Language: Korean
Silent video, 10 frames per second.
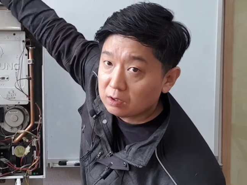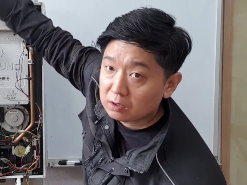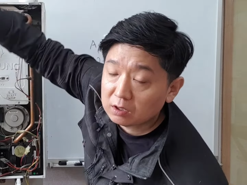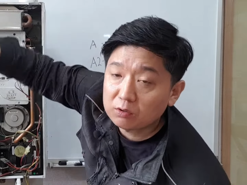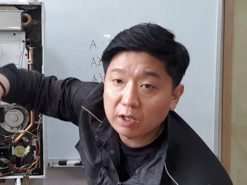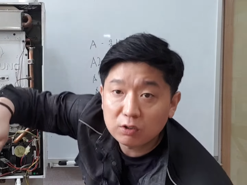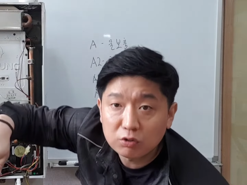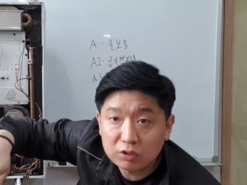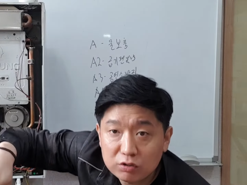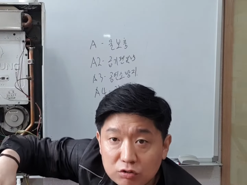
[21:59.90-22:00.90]
그래도
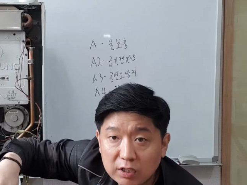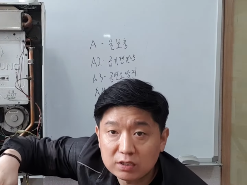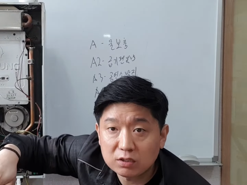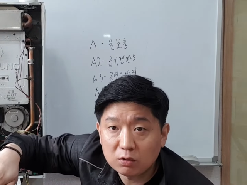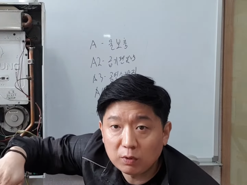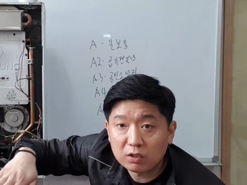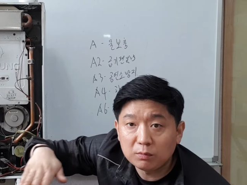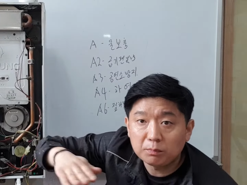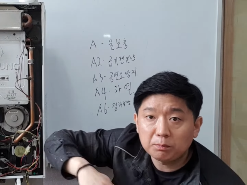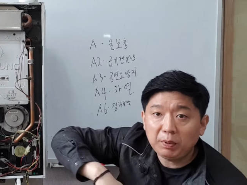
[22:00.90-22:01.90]
A6이 뜰 수가 있어. 왜
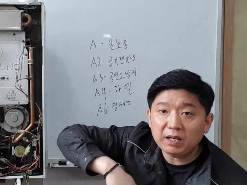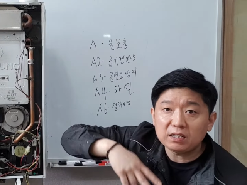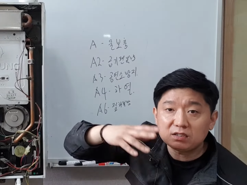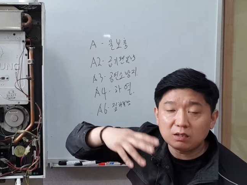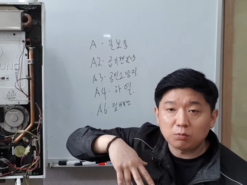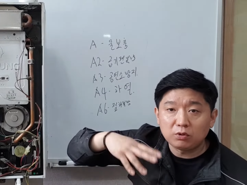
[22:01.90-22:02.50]
그러면 폐가스가 못